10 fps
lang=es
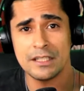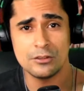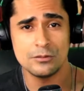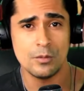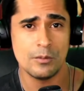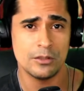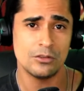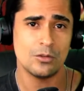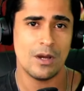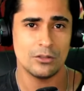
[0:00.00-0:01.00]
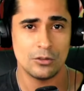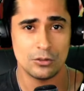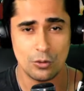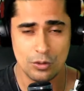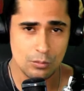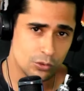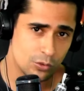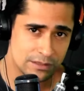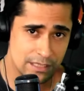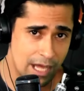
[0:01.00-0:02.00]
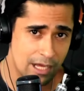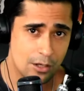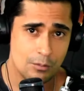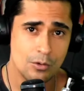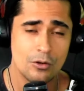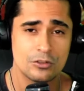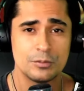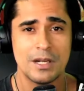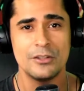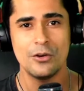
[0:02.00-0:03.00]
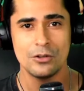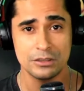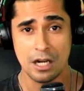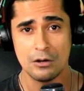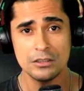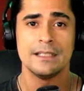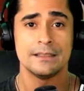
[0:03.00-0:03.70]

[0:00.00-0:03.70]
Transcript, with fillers: En estos momentos cuando todo el mundo está como conspirando contra vos,